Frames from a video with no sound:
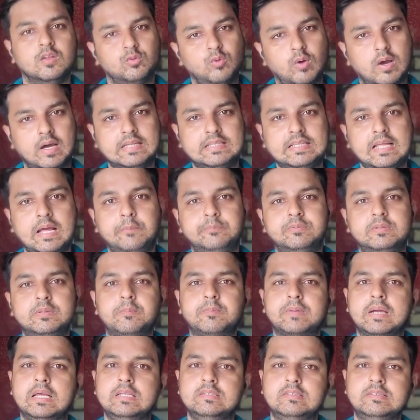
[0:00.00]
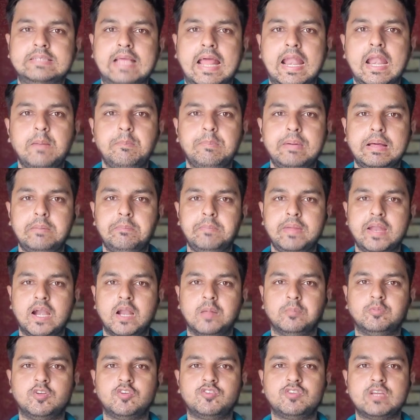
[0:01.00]
स्वागत है आप सबका इस चैनल पर मेरा
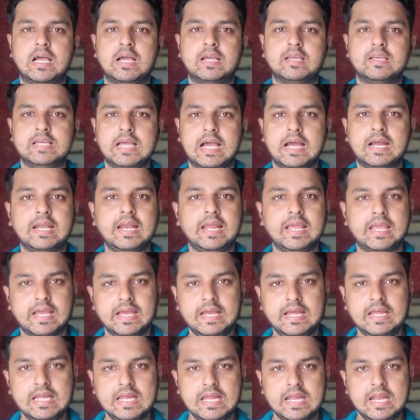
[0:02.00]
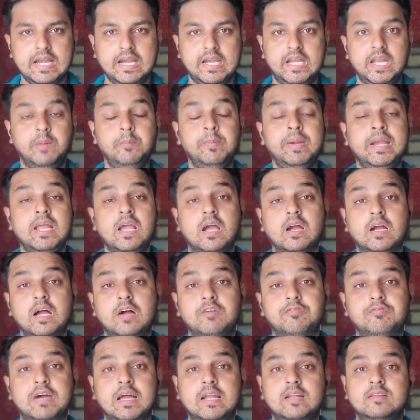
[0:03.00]
नाम शशांक याग्निक है टीम इंडिया का
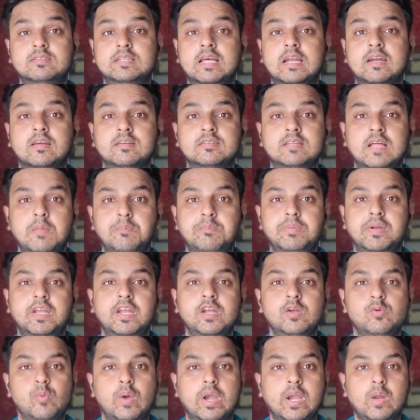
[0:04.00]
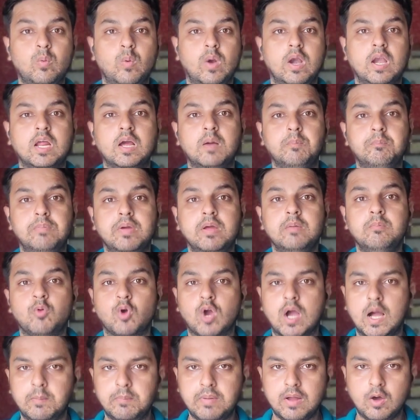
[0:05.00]
अफगानिस्तान के साथ टी ट्वेंटी वर्ल्ड कप में
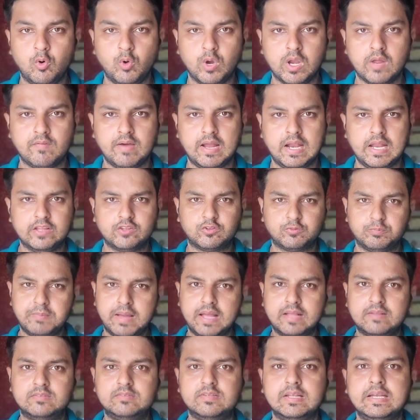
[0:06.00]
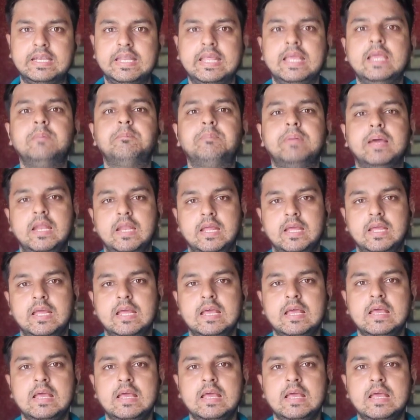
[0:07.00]
मुकाबला होने वाला इस मैच से ठीक पहले